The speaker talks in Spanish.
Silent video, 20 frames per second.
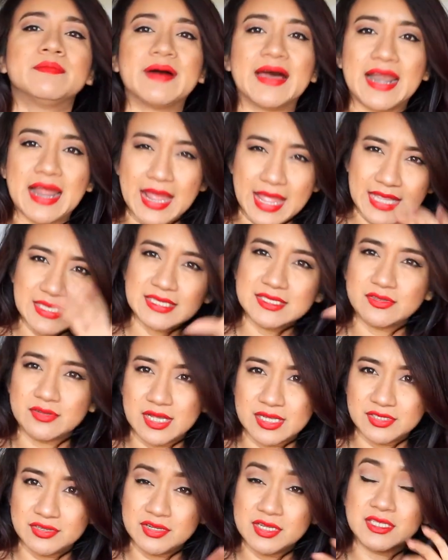para esas
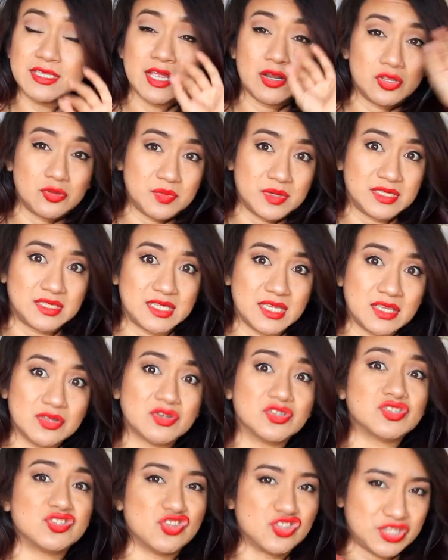ocasiones que los
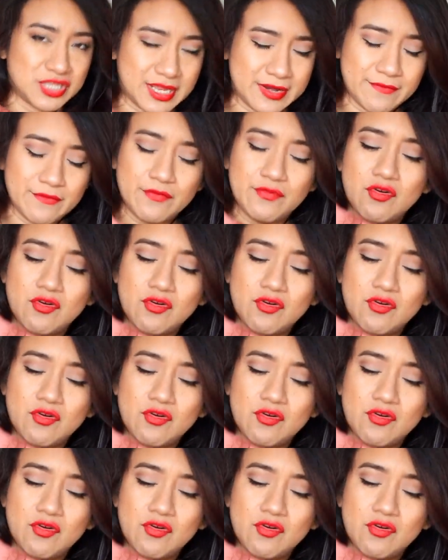vestidos no tienen